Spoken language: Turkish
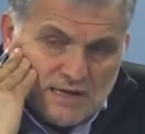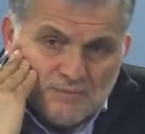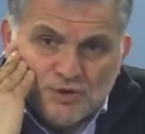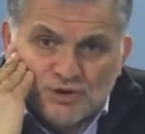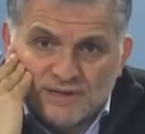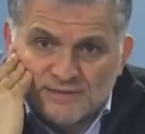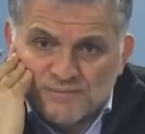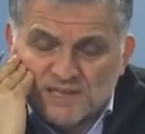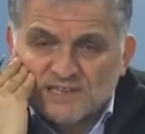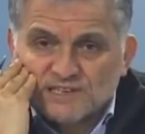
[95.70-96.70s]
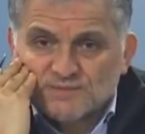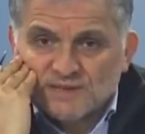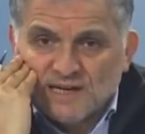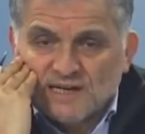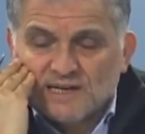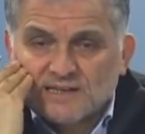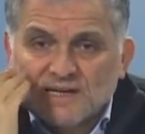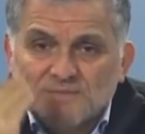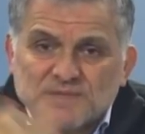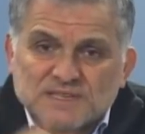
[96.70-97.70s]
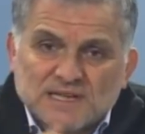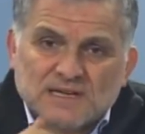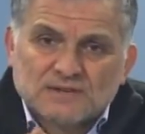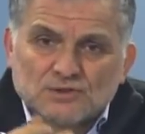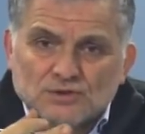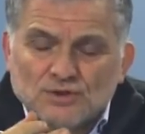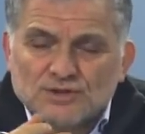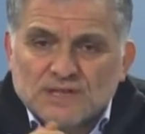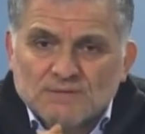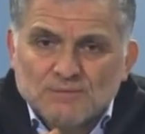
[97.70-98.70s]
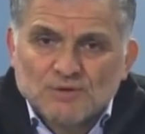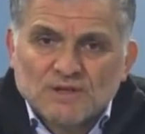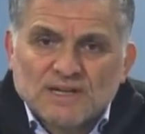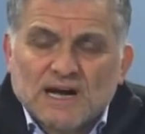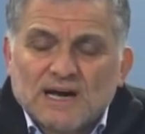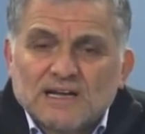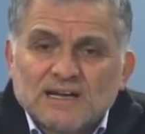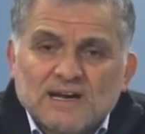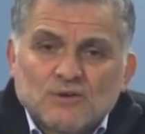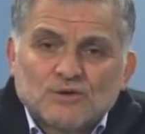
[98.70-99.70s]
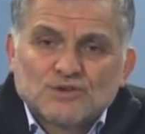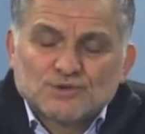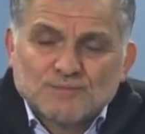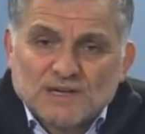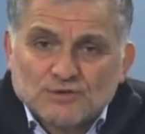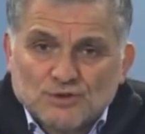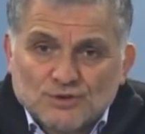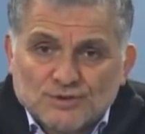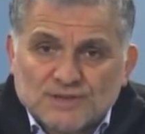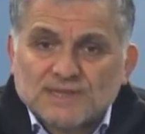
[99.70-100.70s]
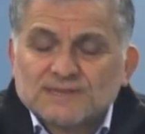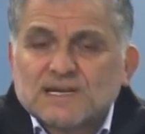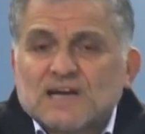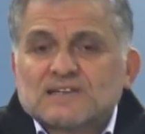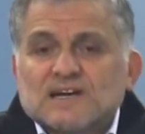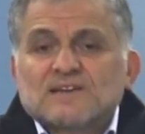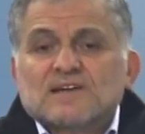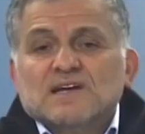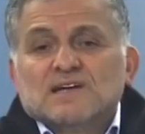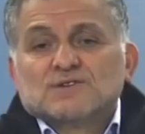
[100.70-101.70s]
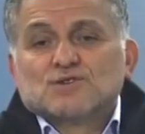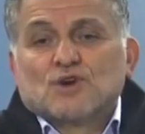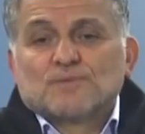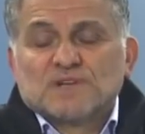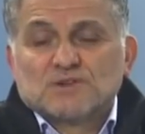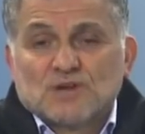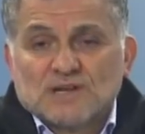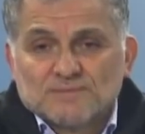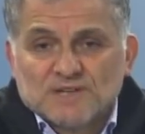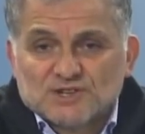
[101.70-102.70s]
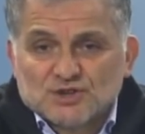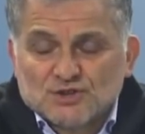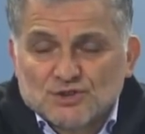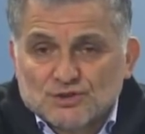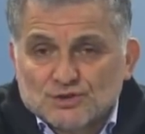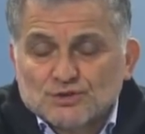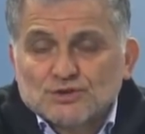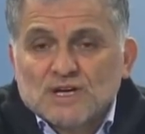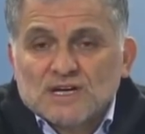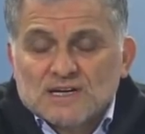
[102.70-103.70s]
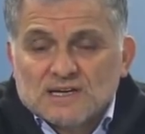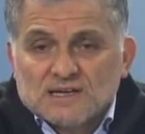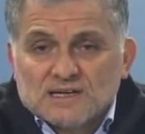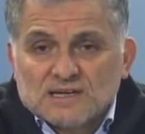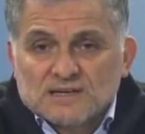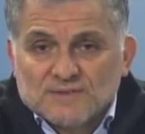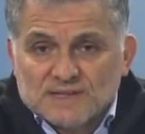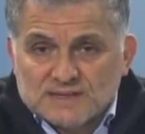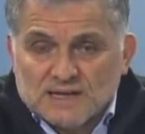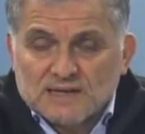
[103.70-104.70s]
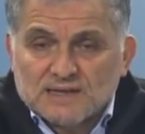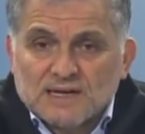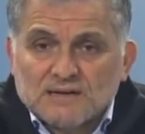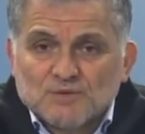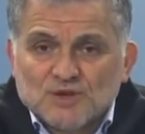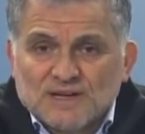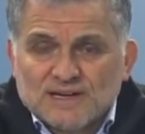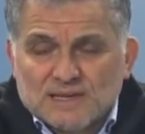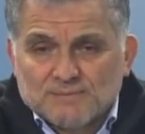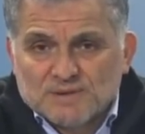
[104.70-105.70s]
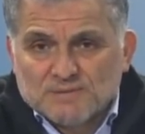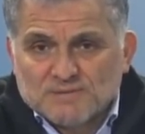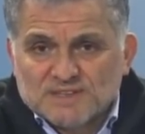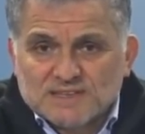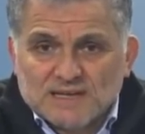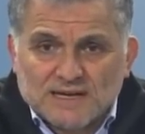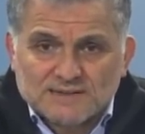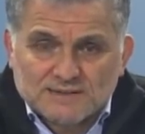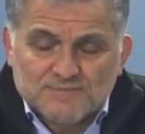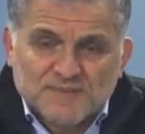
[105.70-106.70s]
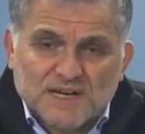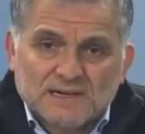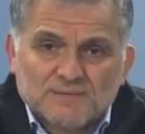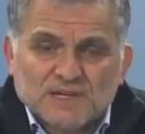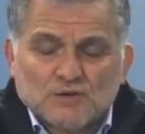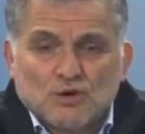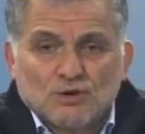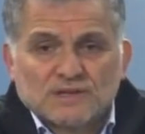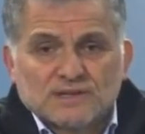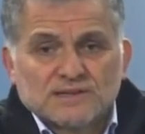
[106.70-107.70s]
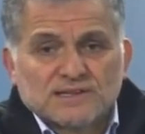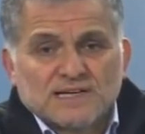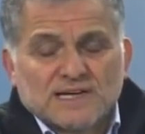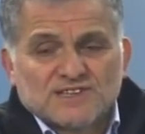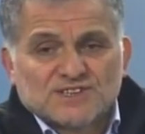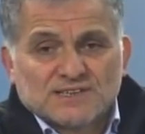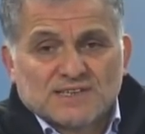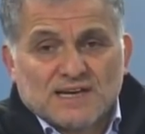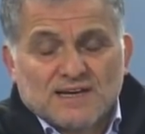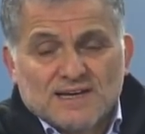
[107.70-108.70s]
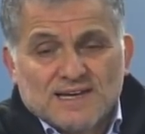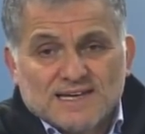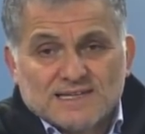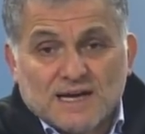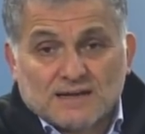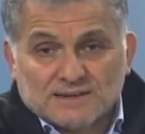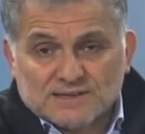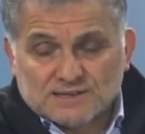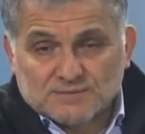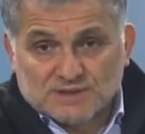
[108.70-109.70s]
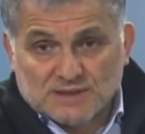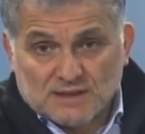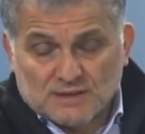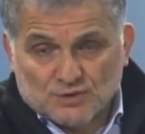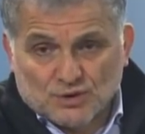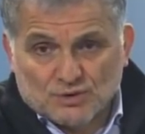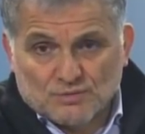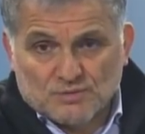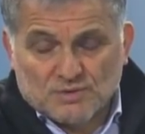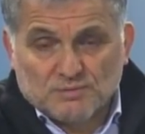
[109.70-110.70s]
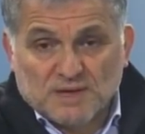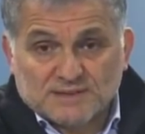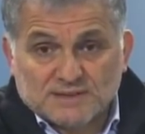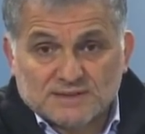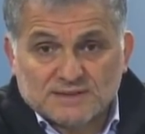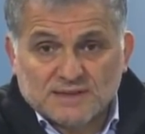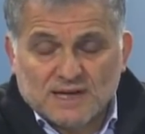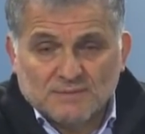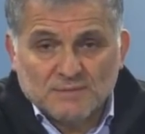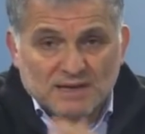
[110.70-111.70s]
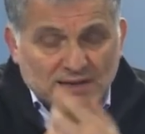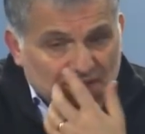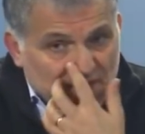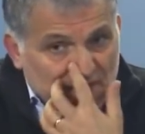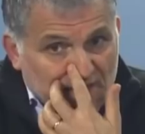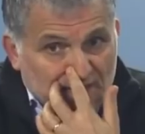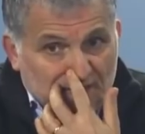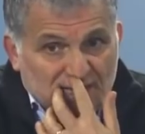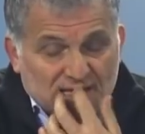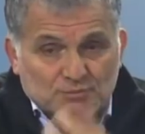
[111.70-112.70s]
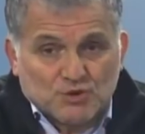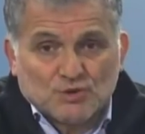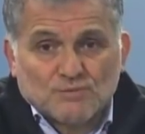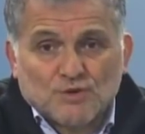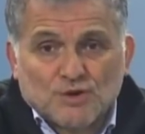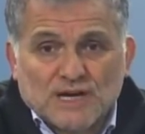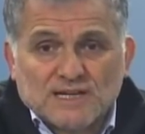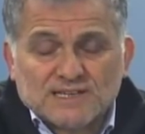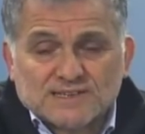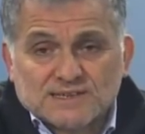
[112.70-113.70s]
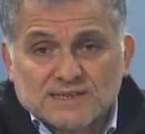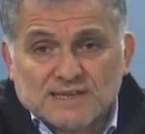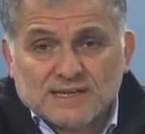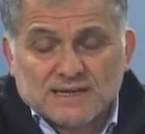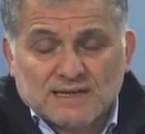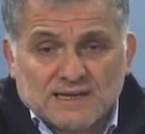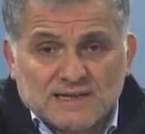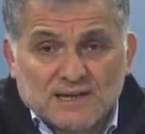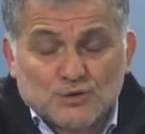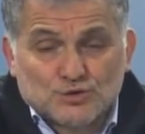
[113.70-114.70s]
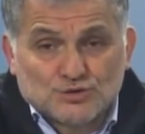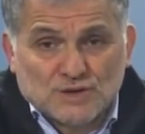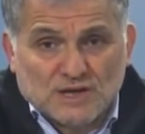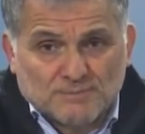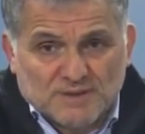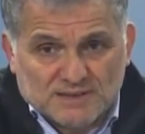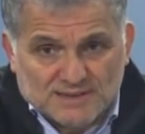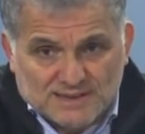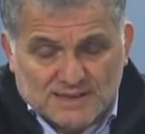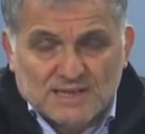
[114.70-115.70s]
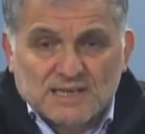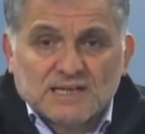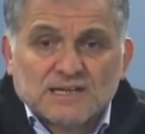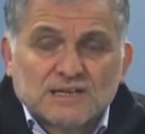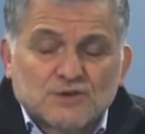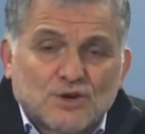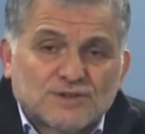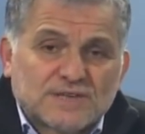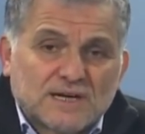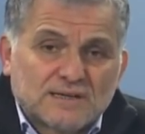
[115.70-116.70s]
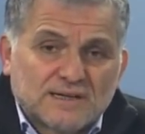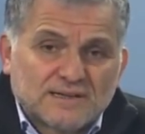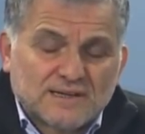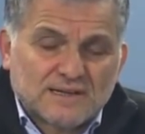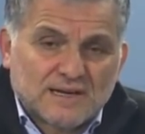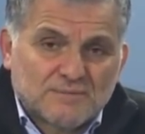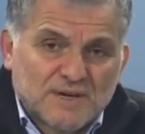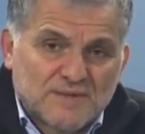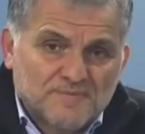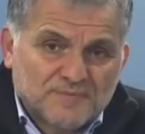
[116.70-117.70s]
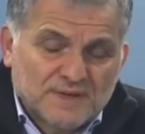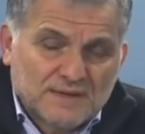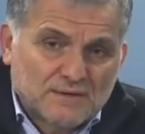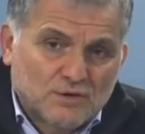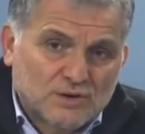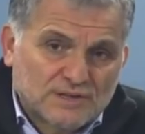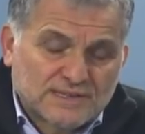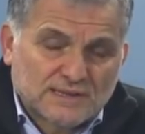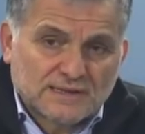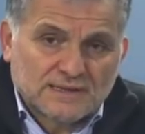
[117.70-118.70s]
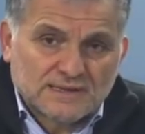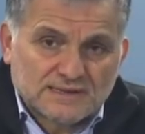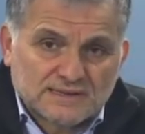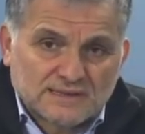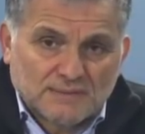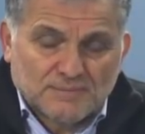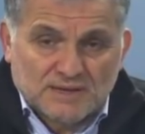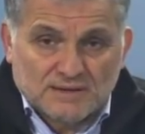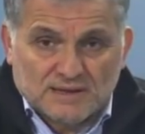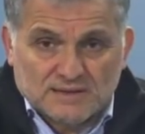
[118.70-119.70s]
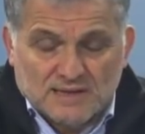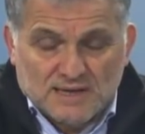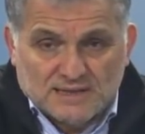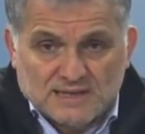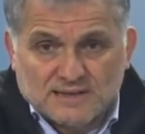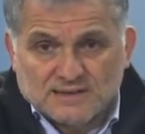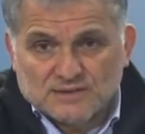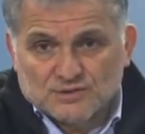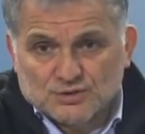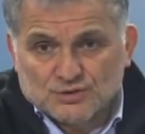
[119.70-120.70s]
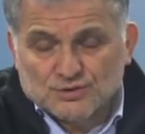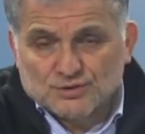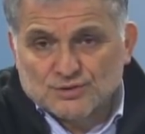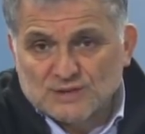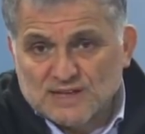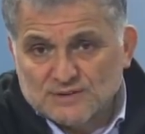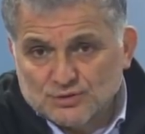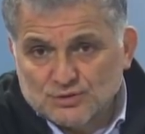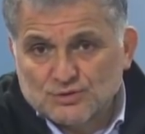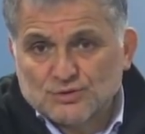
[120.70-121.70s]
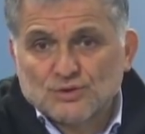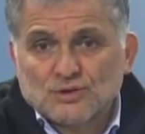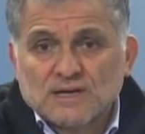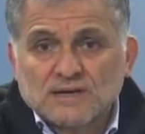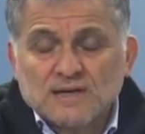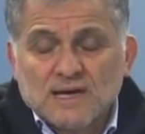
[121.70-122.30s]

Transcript: bunların bir kısmını hakikaten biz de katılıyoruz ama bunları alenen konuşmak doğru değil. Zaten zor bir dönem geçiriyoruz e, vesaire. Bunlar yapılmaması lazım. Yani bir kol kırılır yen içinde yaklaşımı da çok baskındı. Ama e, bütün bu eleştirilere üstü kapalı e, gözdağlarına rağmen o kıtalar arasını yapanlar yayınlarını sürdürdüler, sürdürüyorlar.